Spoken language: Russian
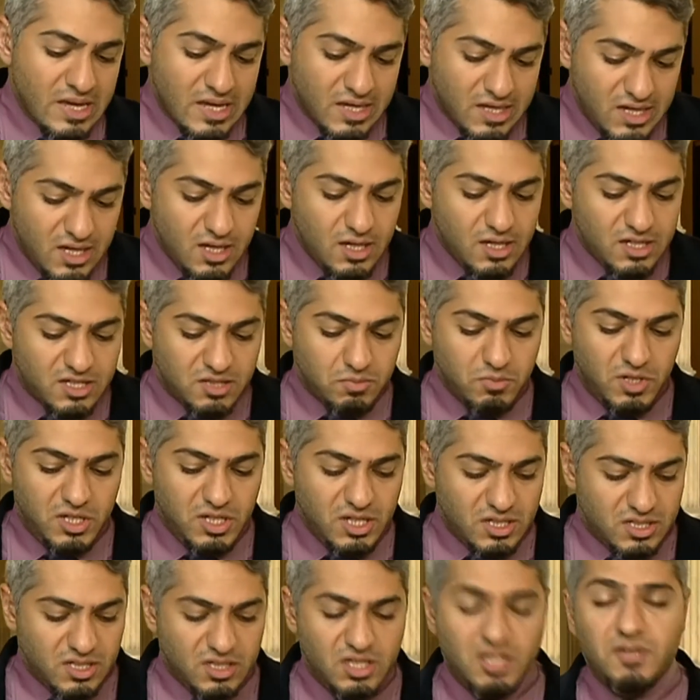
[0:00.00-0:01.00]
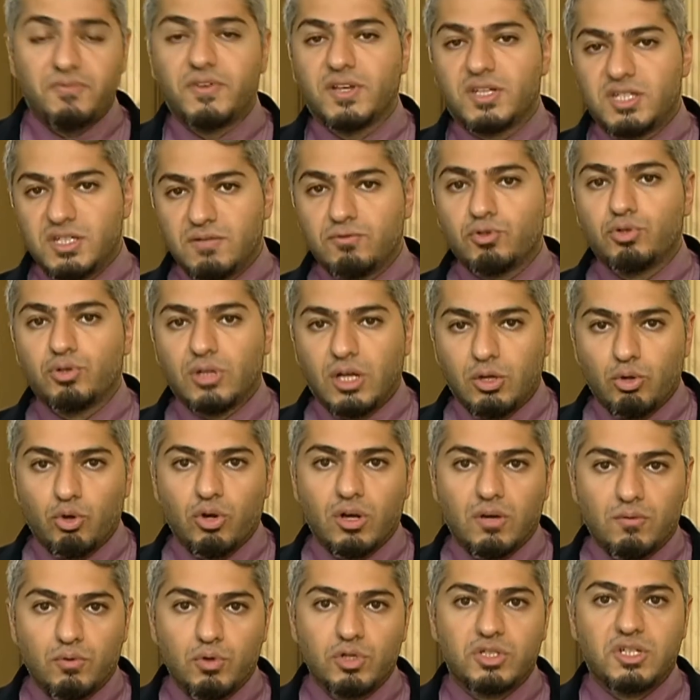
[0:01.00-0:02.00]
и изменить неэффективную
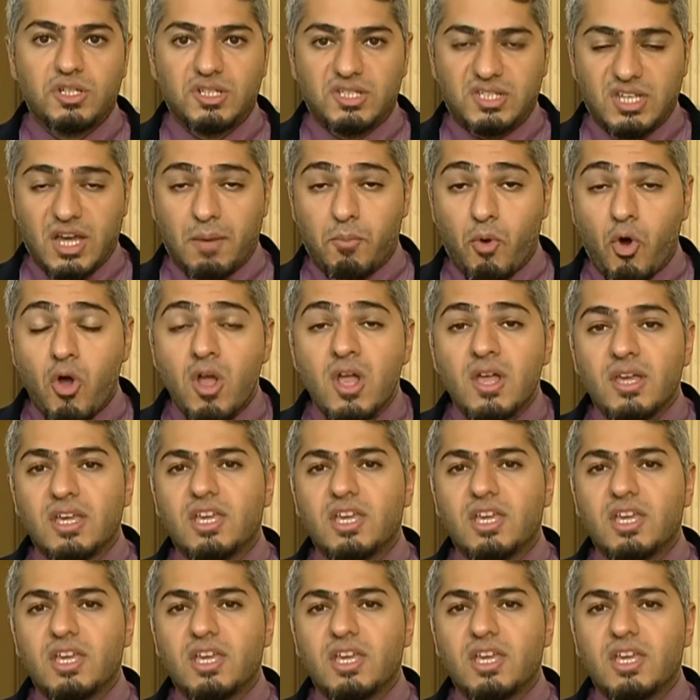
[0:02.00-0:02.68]
налоговую систему.